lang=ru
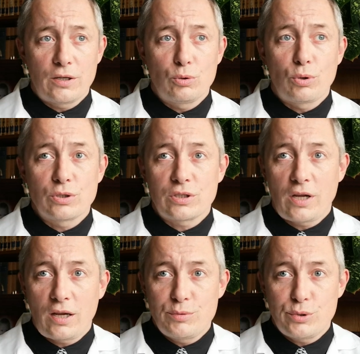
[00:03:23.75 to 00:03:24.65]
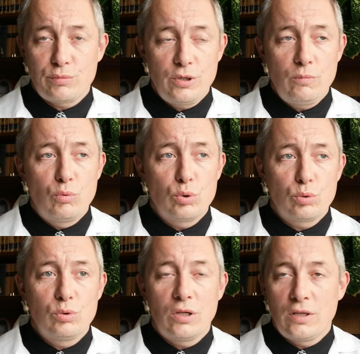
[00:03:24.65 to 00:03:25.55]
которая, скорее всего, либо
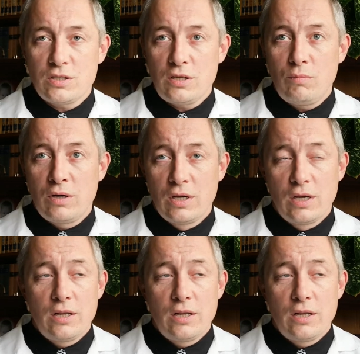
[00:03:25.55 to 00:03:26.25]
уже удалась, либо